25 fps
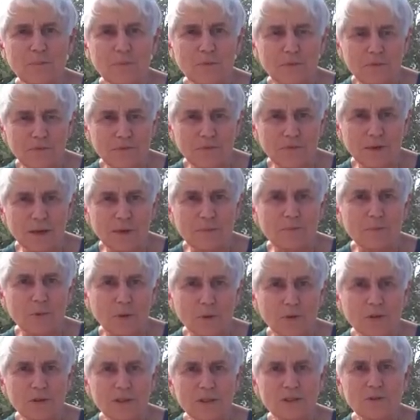lui faire
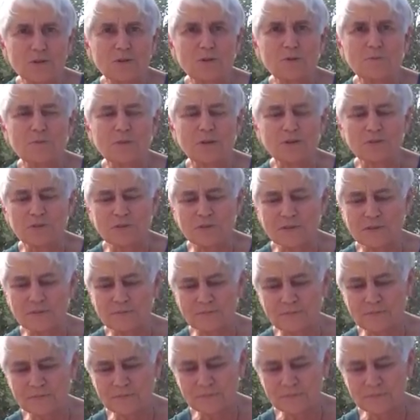porter semence.